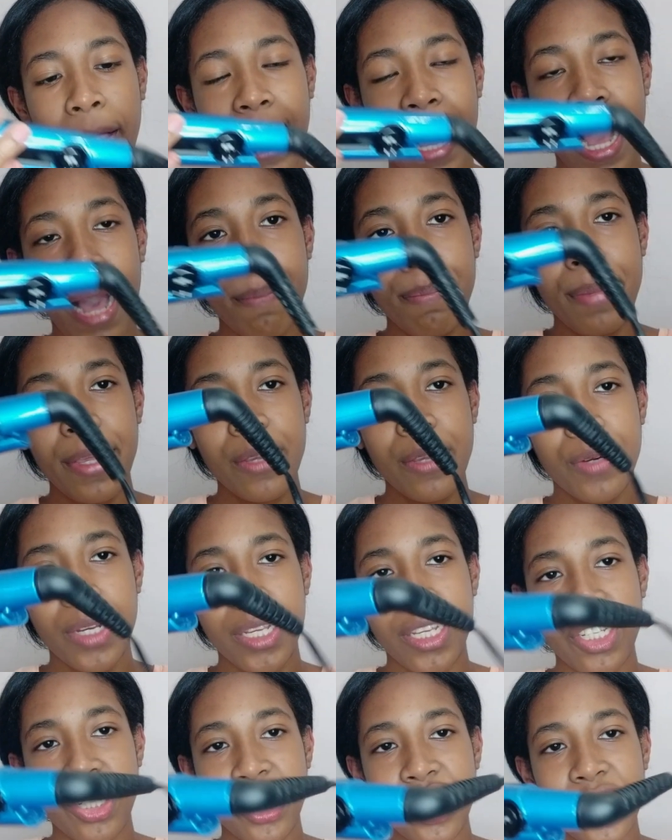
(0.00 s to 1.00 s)
cabinho
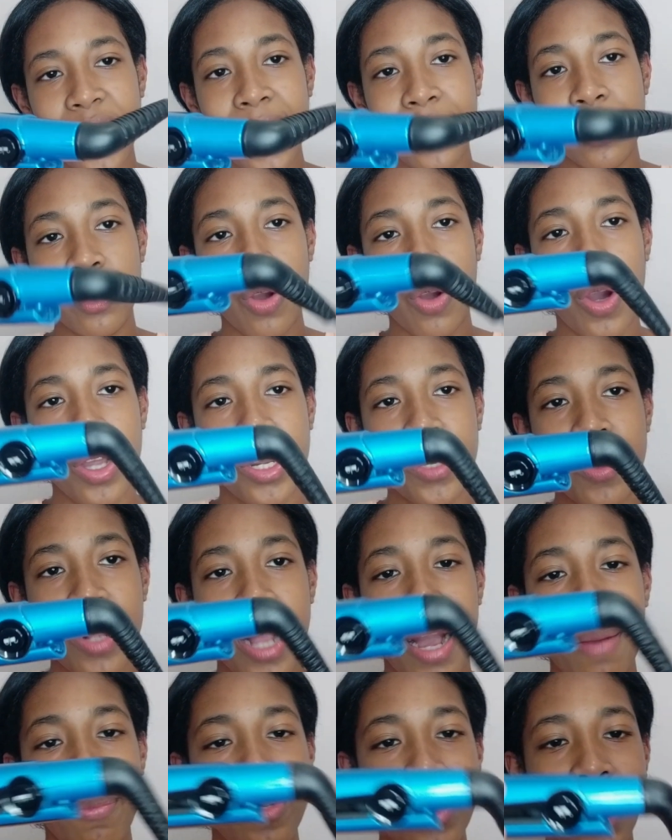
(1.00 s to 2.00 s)
aqui giratório. O
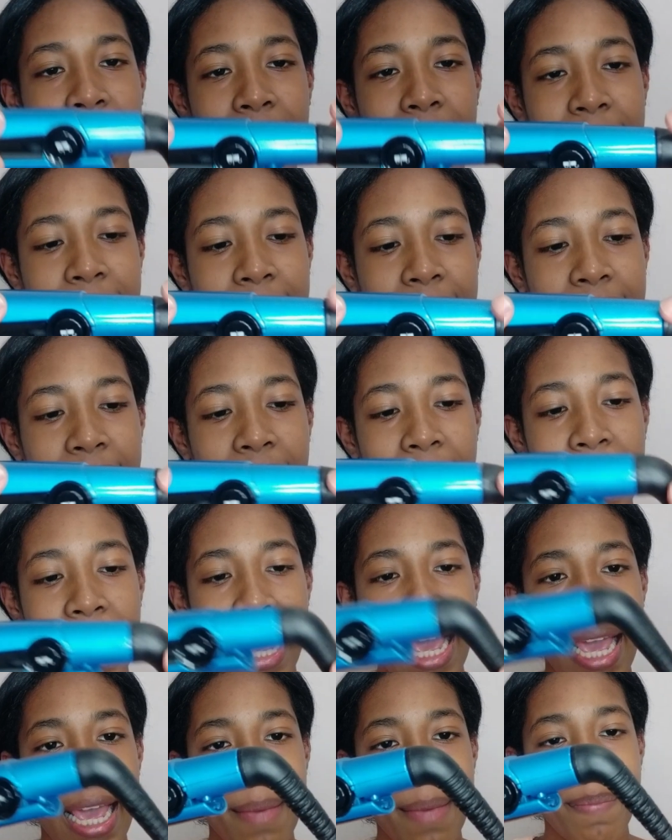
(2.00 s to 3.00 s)
cabo dela que é,
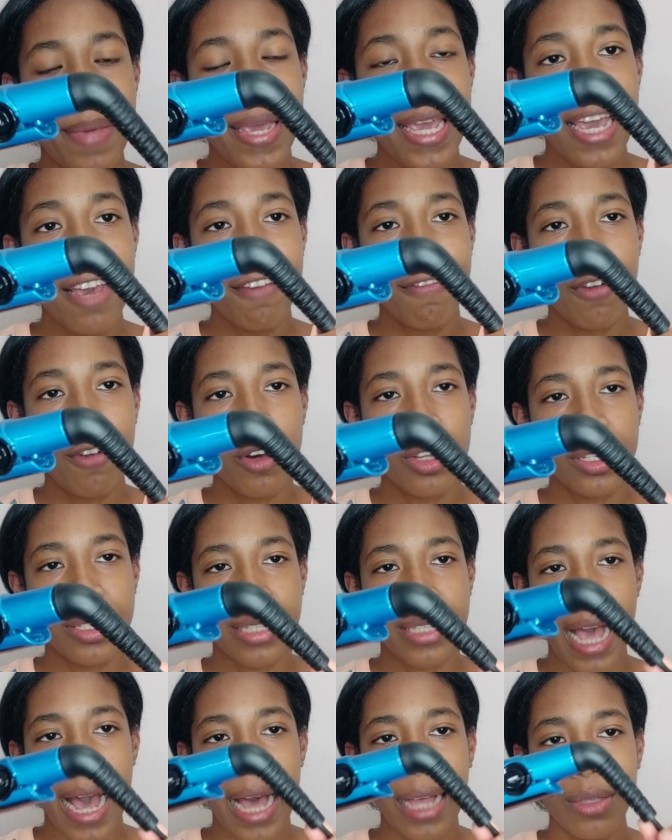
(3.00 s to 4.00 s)
é, bem
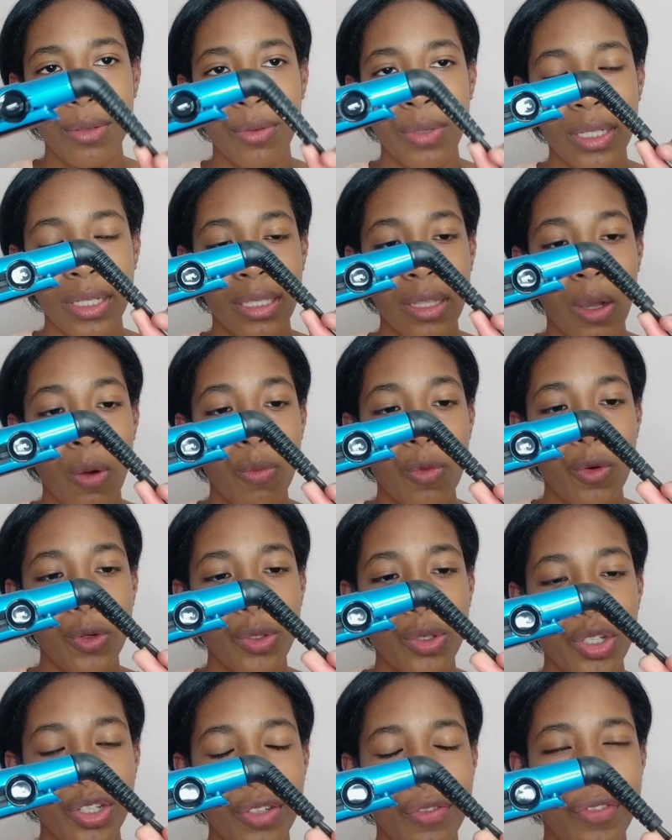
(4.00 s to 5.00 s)
reforçado, então
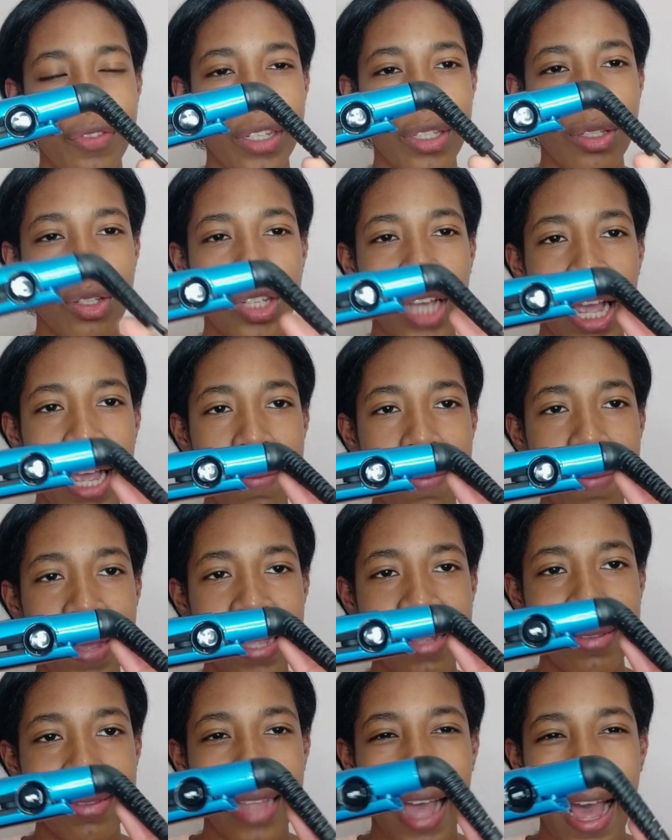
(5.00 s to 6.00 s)
muito difícil de
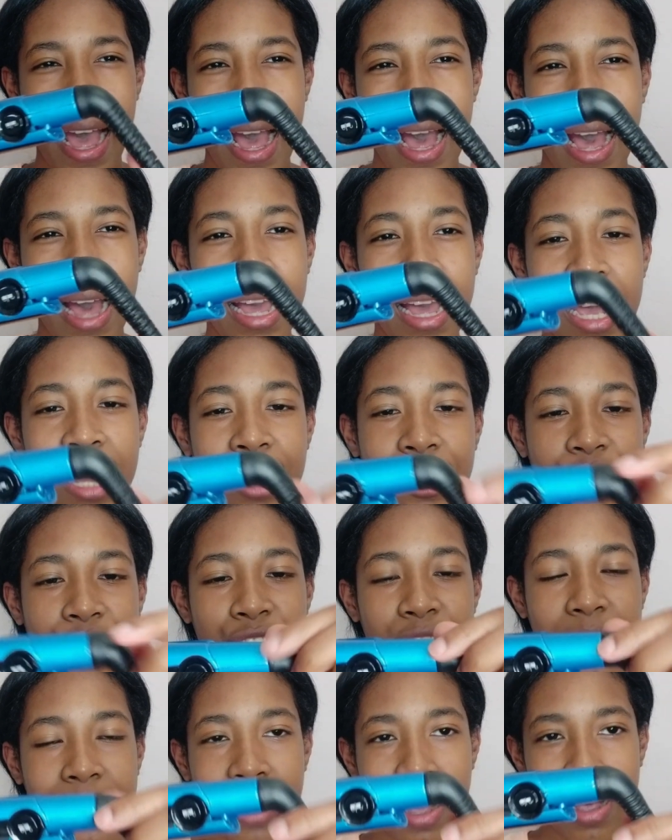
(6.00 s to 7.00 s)
arrebentar, de
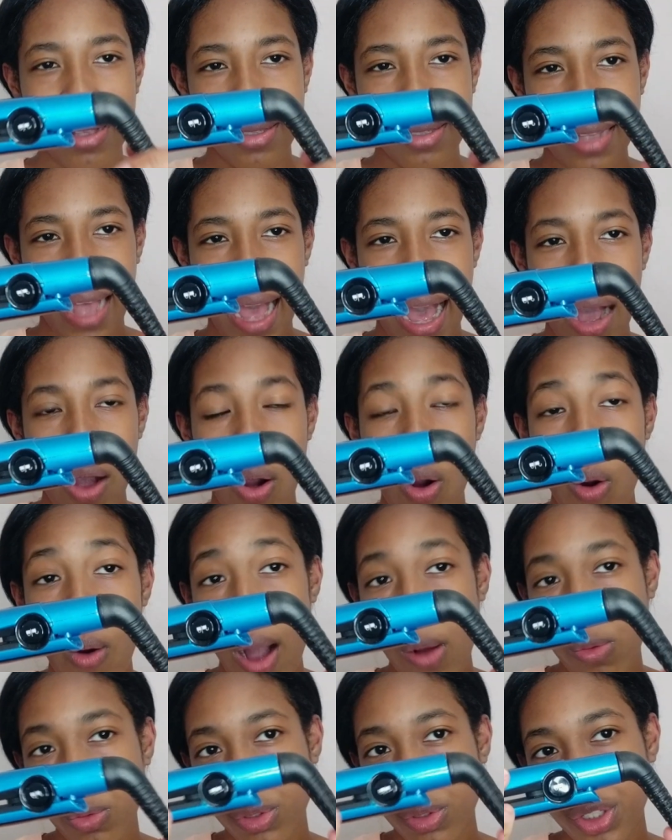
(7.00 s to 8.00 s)
descascar ou
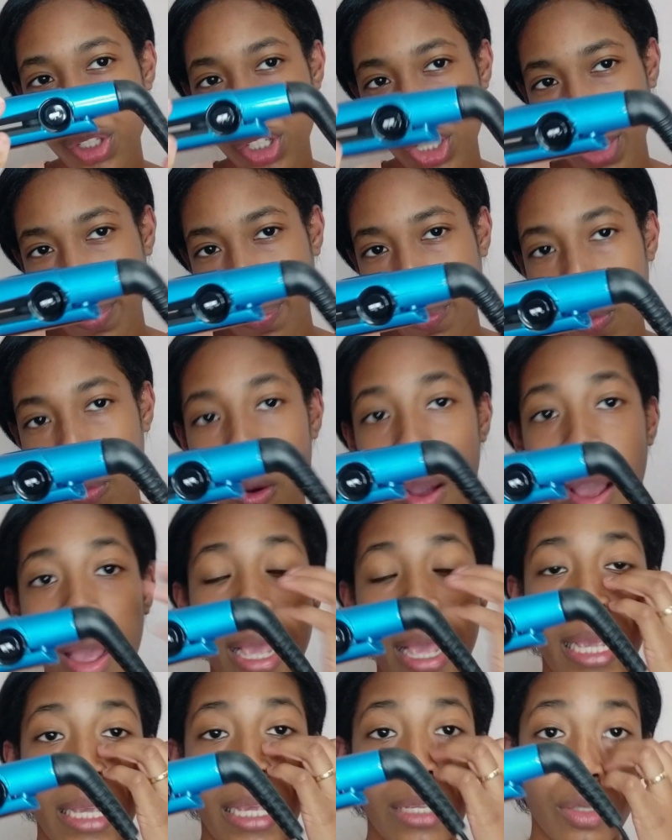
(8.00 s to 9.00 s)
algo do tipo.
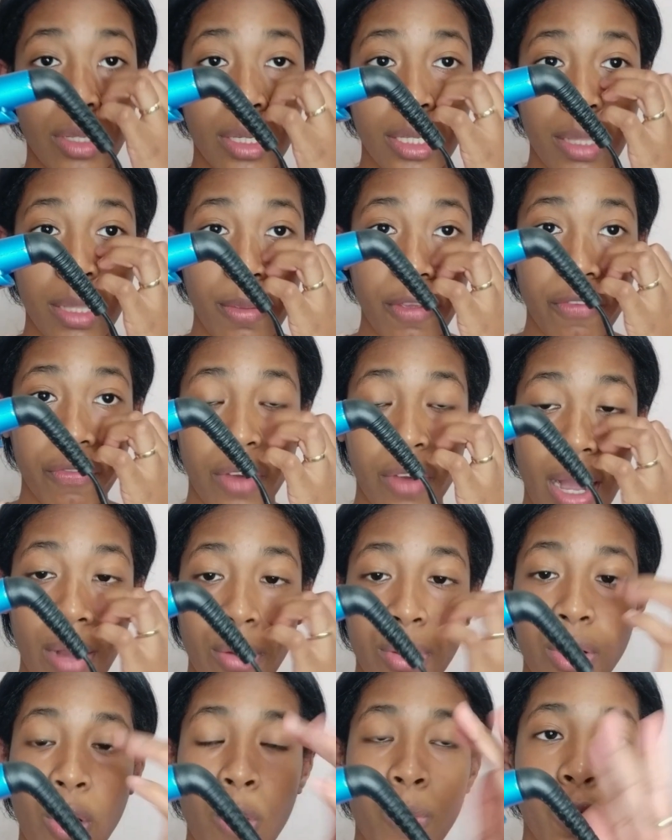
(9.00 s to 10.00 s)
Isso aqui também foi
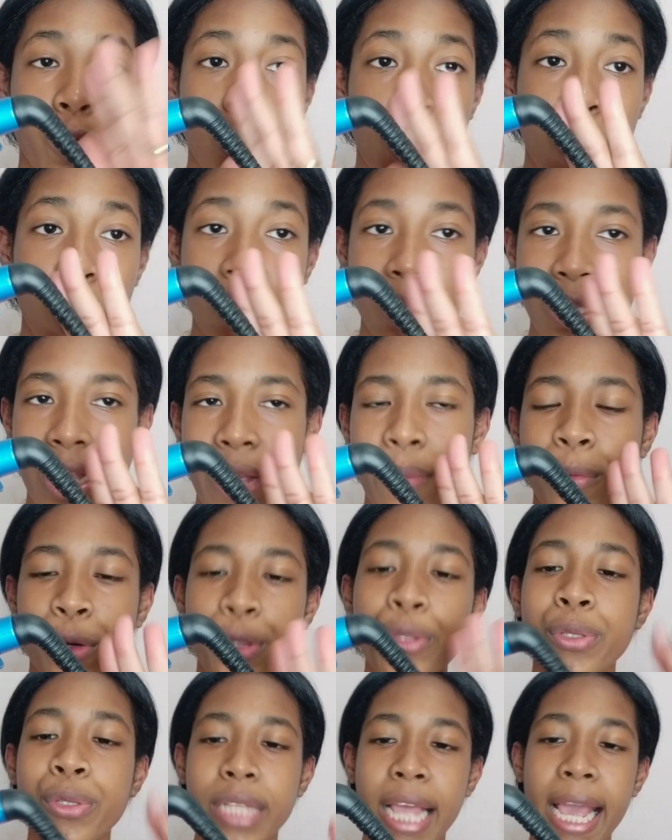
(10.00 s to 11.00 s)
algo que eu, que eu gostei
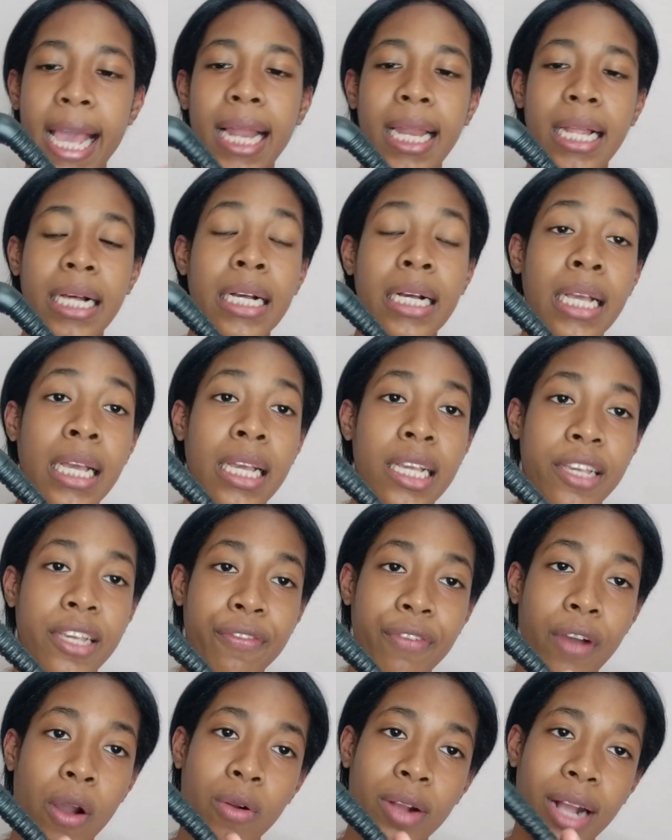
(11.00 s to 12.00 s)
muito nela,
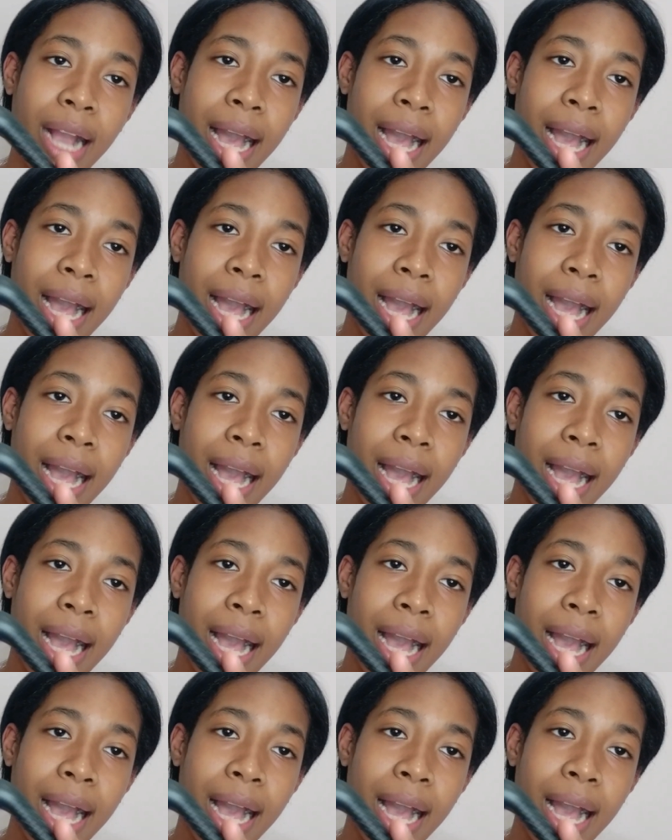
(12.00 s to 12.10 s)
que foi o